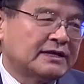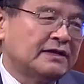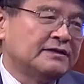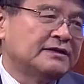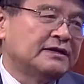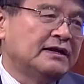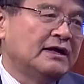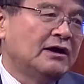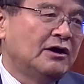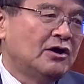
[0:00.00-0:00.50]
但
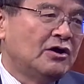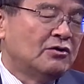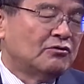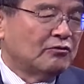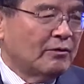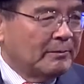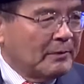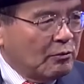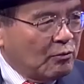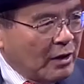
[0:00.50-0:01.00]
是呢，
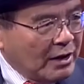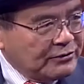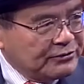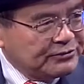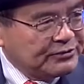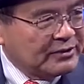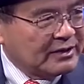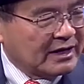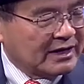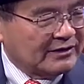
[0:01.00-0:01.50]
我们湾
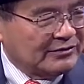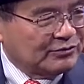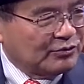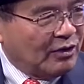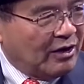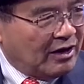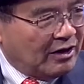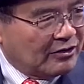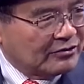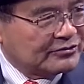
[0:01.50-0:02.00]
区很
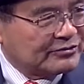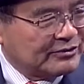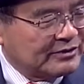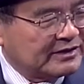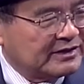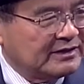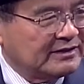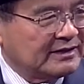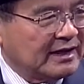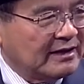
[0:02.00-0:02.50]
多好学
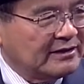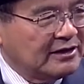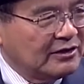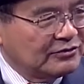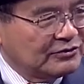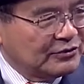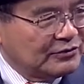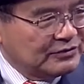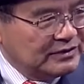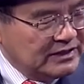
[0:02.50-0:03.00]
生他要
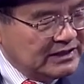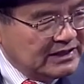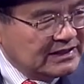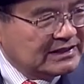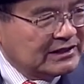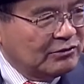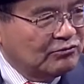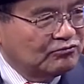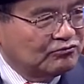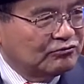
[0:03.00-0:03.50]
有一
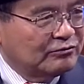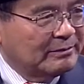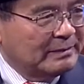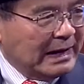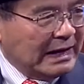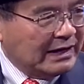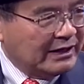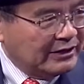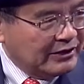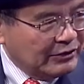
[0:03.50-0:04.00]
千五
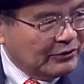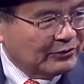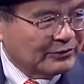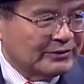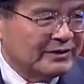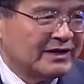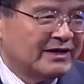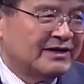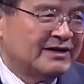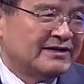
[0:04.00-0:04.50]
百六，
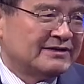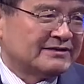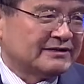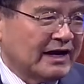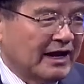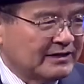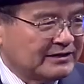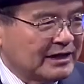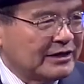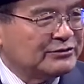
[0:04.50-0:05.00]

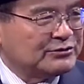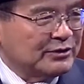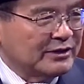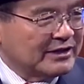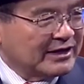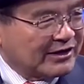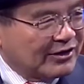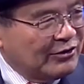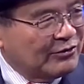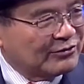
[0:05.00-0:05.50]
他才觉
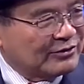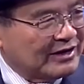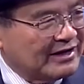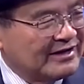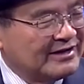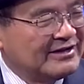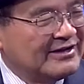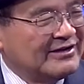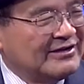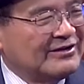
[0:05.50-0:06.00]
得够了。
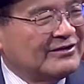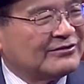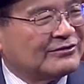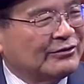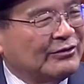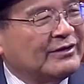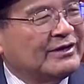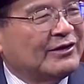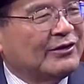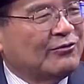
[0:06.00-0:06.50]

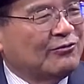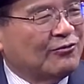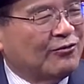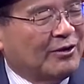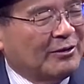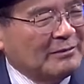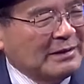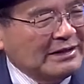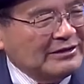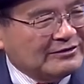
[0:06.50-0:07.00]
所以呢，
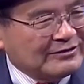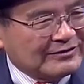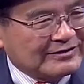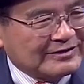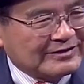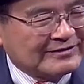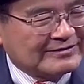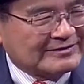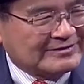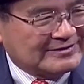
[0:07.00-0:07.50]
我们就
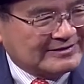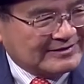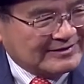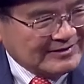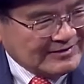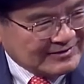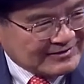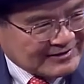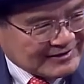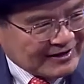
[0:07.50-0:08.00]
是。
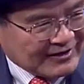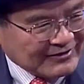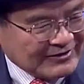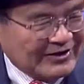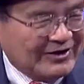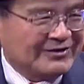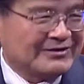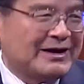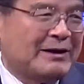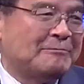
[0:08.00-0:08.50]
至少
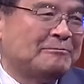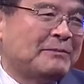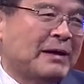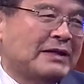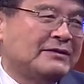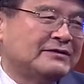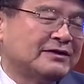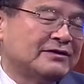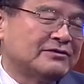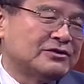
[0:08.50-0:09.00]
要让
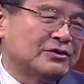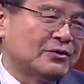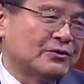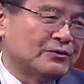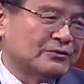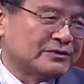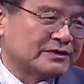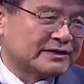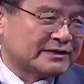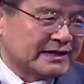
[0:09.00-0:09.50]
班上
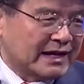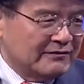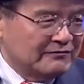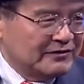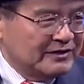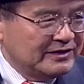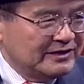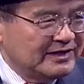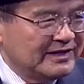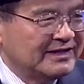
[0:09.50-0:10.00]
有三
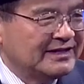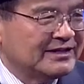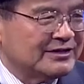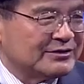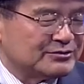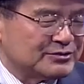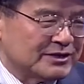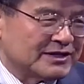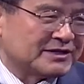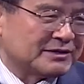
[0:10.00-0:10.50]
分之一的
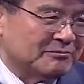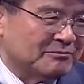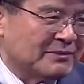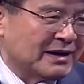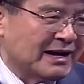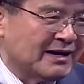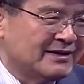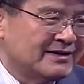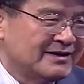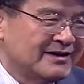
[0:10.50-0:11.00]
学生
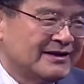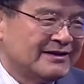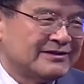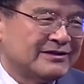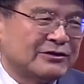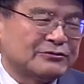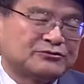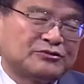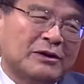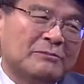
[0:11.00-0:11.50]
吧，
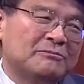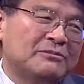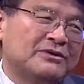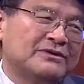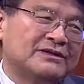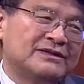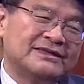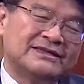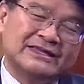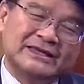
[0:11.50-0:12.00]
要全部
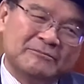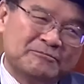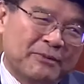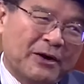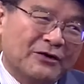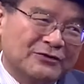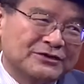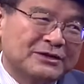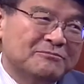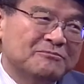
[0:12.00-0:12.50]
也
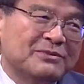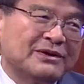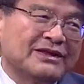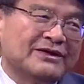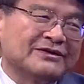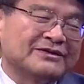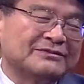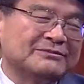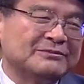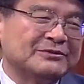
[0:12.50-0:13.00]
保证不
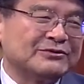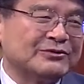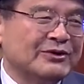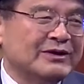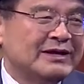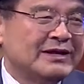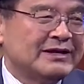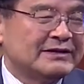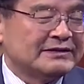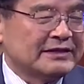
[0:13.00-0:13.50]
了这么多。
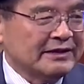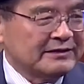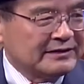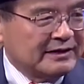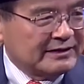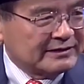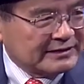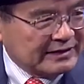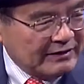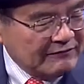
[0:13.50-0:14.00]
但是
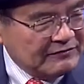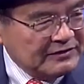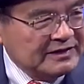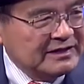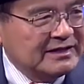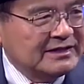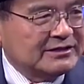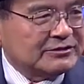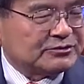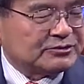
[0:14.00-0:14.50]
呢，三分
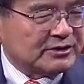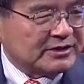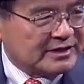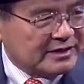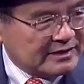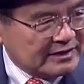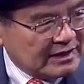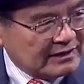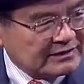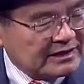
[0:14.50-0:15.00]
之一的学
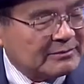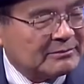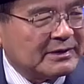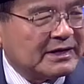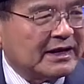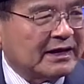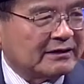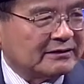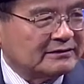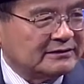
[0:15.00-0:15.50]
生让他
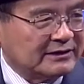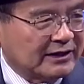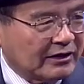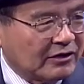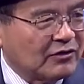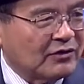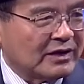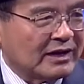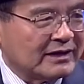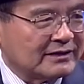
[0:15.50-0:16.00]
们能能
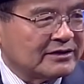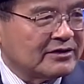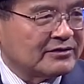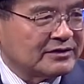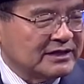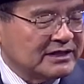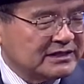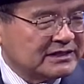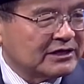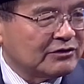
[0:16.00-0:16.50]
够拿到
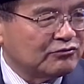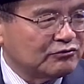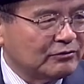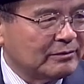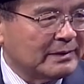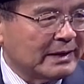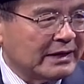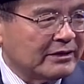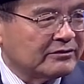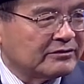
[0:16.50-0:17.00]
一千五
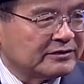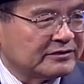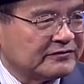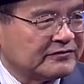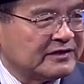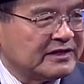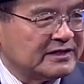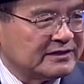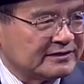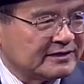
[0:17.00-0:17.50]
百六十分以